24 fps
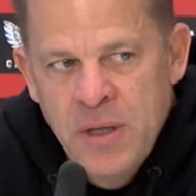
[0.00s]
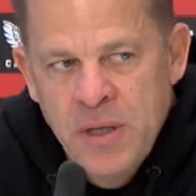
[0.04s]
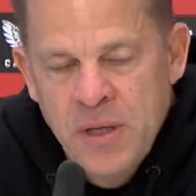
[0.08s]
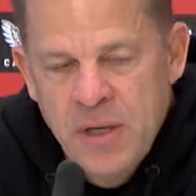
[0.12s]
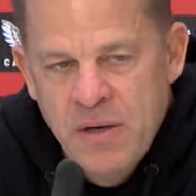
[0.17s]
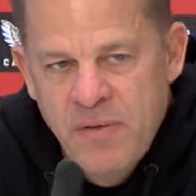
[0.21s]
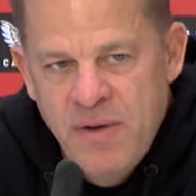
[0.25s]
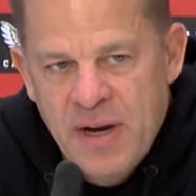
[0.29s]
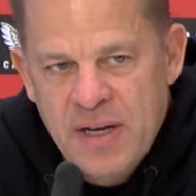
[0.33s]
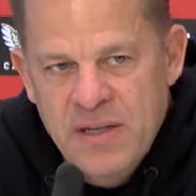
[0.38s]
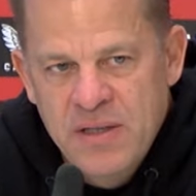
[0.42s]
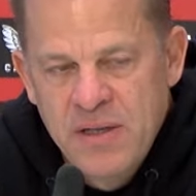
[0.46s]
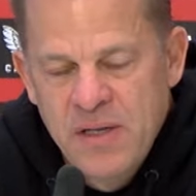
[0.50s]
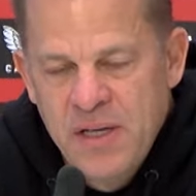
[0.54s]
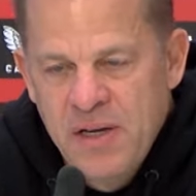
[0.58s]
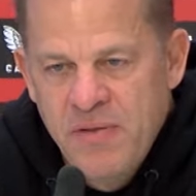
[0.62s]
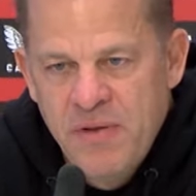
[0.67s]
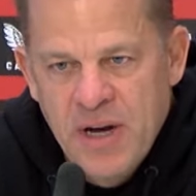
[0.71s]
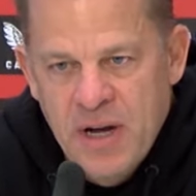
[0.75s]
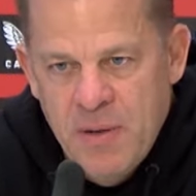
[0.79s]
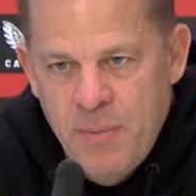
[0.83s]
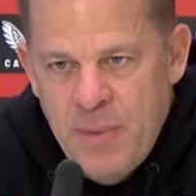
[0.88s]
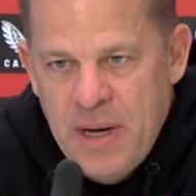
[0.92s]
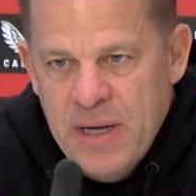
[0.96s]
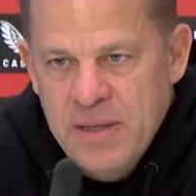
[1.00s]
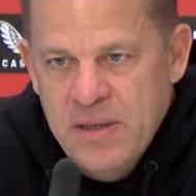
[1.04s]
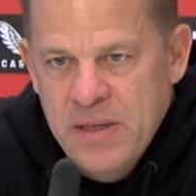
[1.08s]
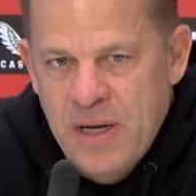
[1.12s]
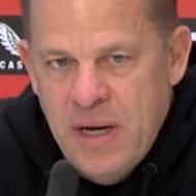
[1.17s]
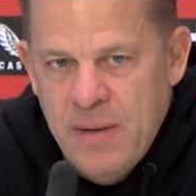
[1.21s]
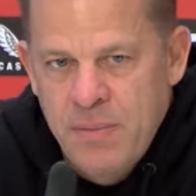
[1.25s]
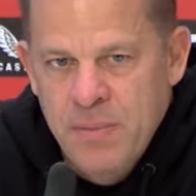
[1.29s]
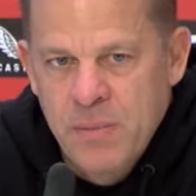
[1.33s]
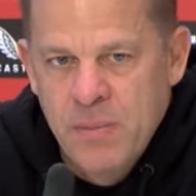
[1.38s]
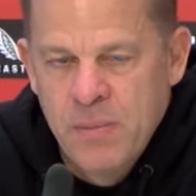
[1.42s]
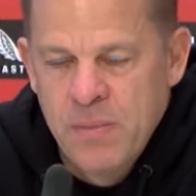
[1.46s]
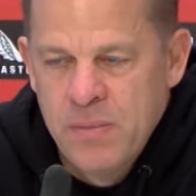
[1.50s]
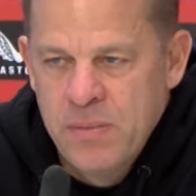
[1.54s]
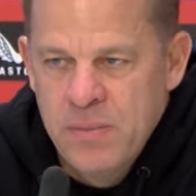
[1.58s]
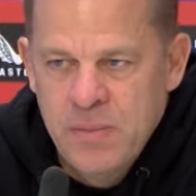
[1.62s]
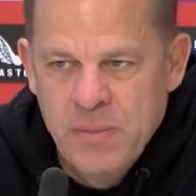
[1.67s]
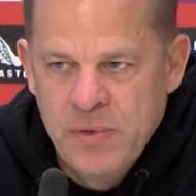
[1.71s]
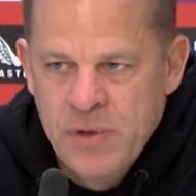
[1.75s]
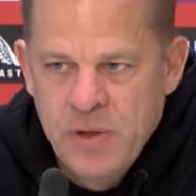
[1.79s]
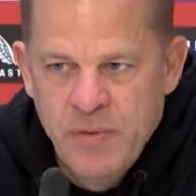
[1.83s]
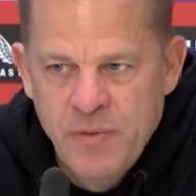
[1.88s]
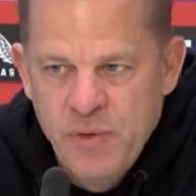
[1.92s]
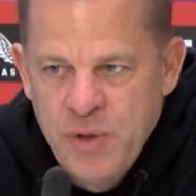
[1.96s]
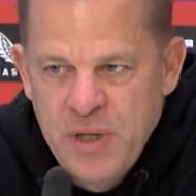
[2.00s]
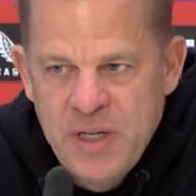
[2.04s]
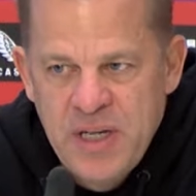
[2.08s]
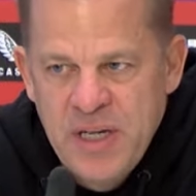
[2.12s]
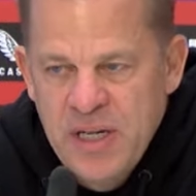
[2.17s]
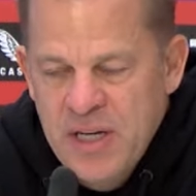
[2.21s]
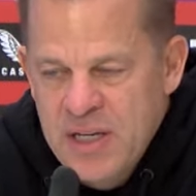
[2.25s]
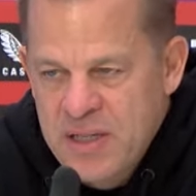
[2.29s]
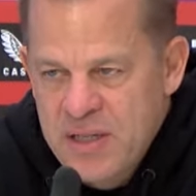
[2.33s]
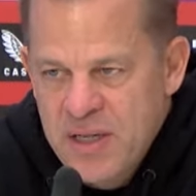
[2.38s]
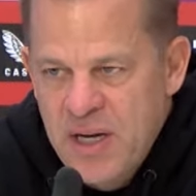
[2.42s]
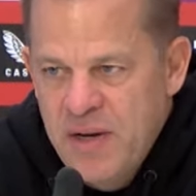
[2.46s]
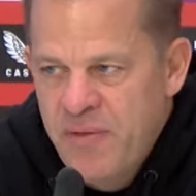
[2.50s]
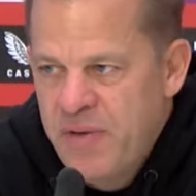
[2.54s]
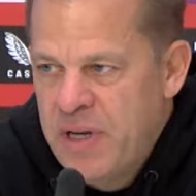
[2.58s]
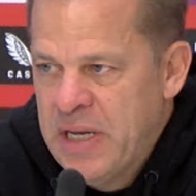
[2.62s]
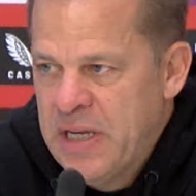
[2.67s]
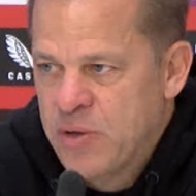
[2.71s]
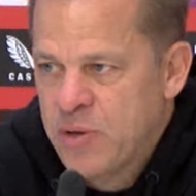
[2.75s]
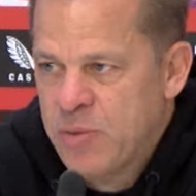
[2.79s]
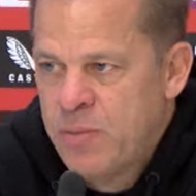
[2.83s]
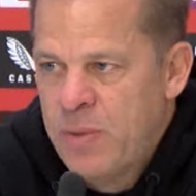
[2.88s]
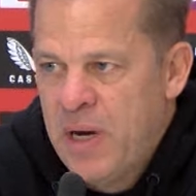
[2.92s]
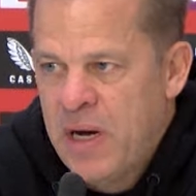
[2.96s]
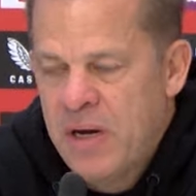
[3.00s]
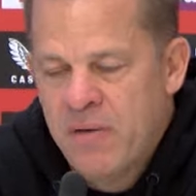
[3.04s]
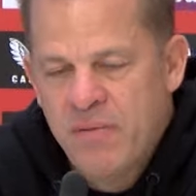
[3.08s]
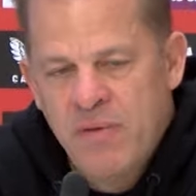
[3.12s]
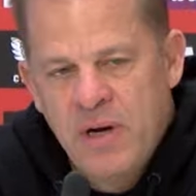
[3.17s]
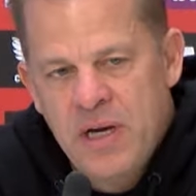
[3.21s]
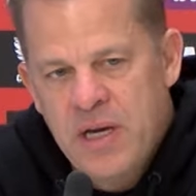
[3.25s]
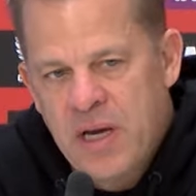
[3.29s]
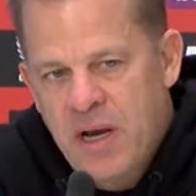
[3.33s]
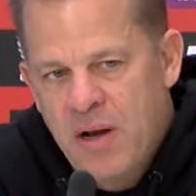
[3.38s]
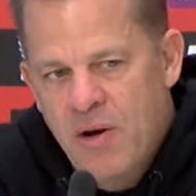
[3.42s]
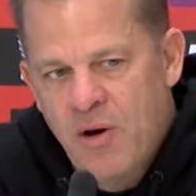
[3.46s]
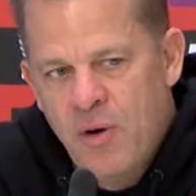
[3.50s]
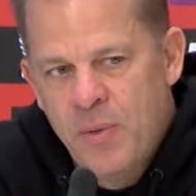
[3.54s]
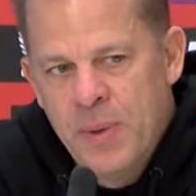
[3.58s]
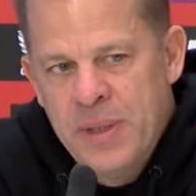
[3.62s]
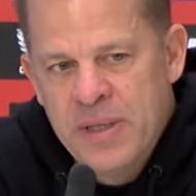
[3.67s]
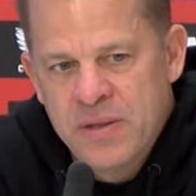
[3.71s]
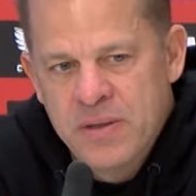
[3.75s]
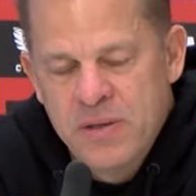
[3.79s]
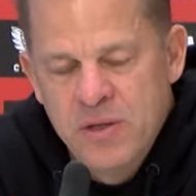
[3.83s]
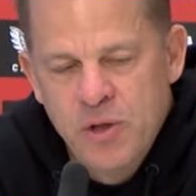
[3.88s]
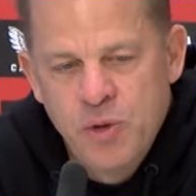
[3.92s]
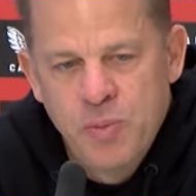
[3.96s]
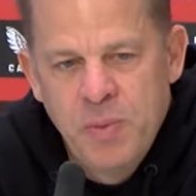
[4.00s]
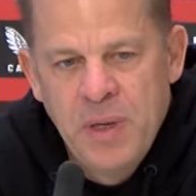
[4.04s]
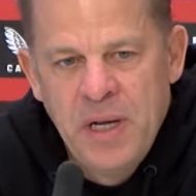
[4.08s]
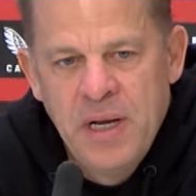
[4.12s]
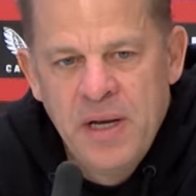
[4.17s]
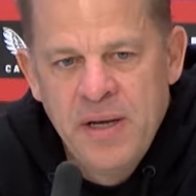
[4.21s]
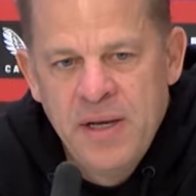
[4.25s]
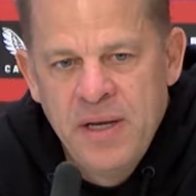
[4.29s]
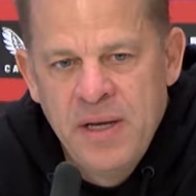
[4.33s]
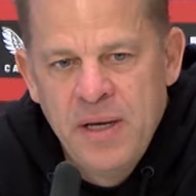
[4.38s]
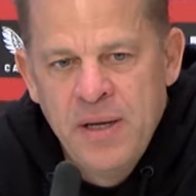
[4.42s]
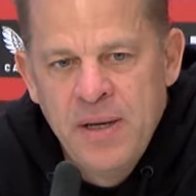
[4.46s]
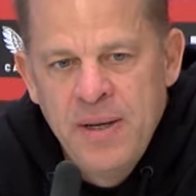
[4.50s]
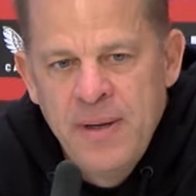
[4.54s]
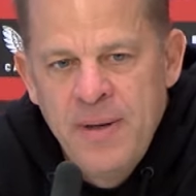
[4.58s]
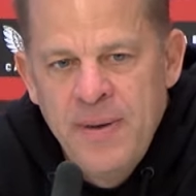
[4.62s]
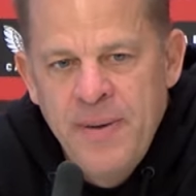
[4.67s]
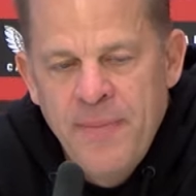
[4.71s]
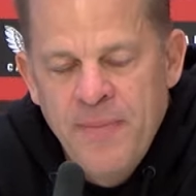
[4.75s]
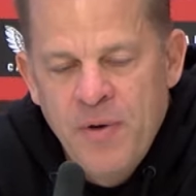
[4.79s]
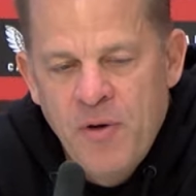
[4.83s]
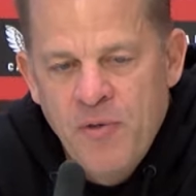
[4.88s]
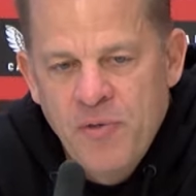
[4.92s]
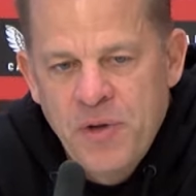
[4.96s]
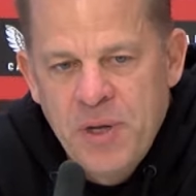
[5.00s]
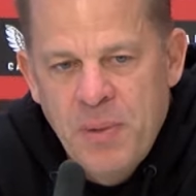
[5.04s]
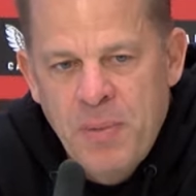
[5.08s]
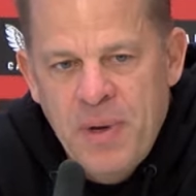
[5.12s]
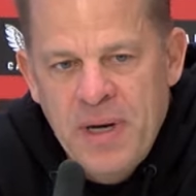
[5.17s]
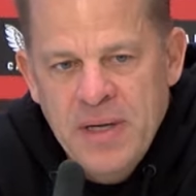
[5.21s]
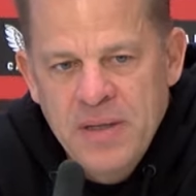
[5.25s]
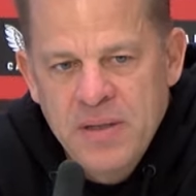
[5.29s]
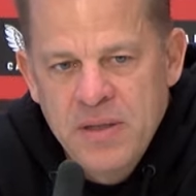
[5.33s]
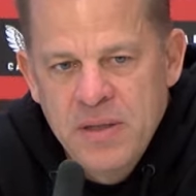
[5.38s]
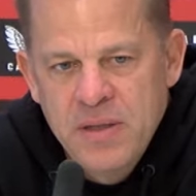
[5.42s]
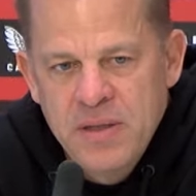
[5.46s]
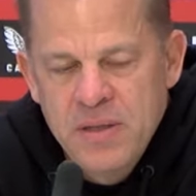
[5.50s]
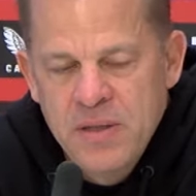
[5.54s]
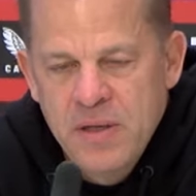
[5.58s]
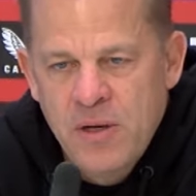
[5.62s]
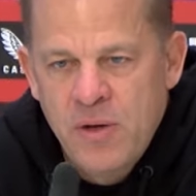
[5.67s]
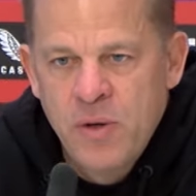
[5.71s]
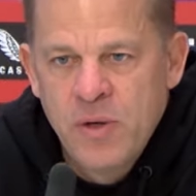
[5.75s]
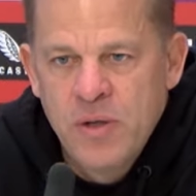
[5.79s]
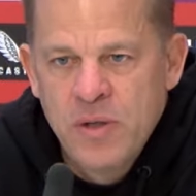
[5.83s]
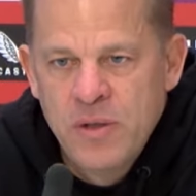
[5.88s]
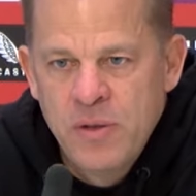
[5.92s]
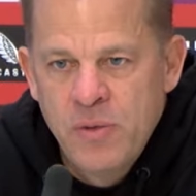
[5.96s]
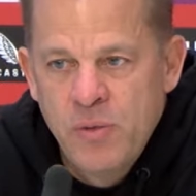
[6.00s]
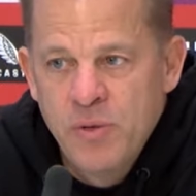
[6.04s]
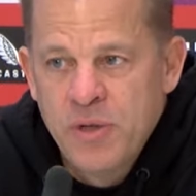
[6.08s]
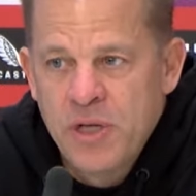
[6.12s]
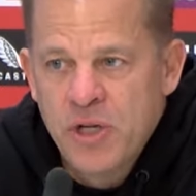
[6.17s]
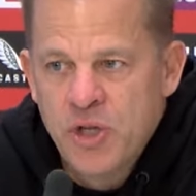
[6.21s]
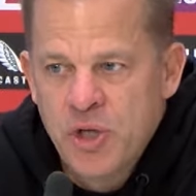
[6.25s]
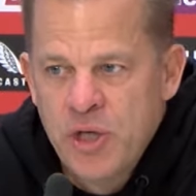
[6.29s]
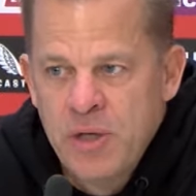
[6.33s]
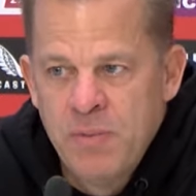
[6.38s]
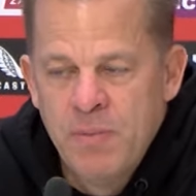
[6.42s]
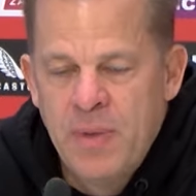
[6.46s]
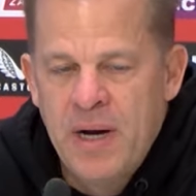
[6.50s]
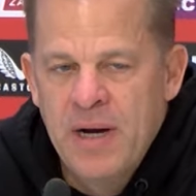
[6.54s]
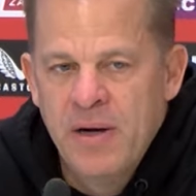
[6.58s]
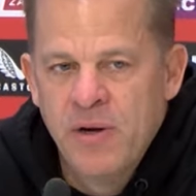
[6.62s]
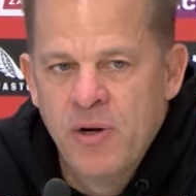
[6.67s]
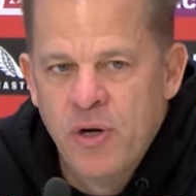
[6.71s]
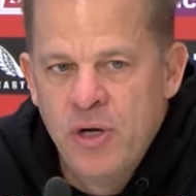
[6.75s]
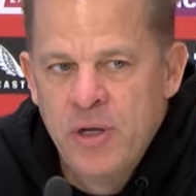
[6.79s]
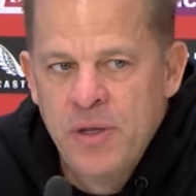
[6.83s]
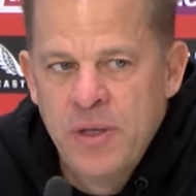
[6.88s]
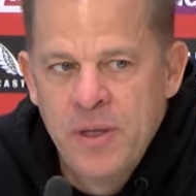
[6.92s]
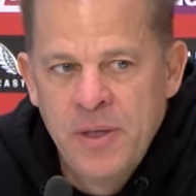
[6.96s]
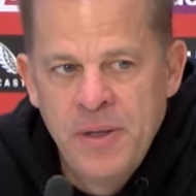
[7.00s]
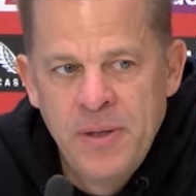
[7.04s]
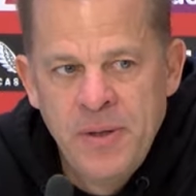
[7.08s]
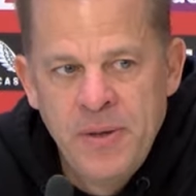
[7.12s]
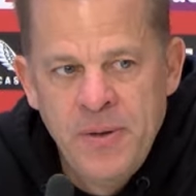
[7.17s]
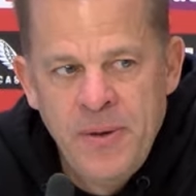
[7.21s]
die Wechsel, die wir gemacht haben, äh, würde ich jederzeit wieder so machen, weil ich glaube, dass die Spieler, die auf der Bank sitzen, auch einen Unterschied machen können.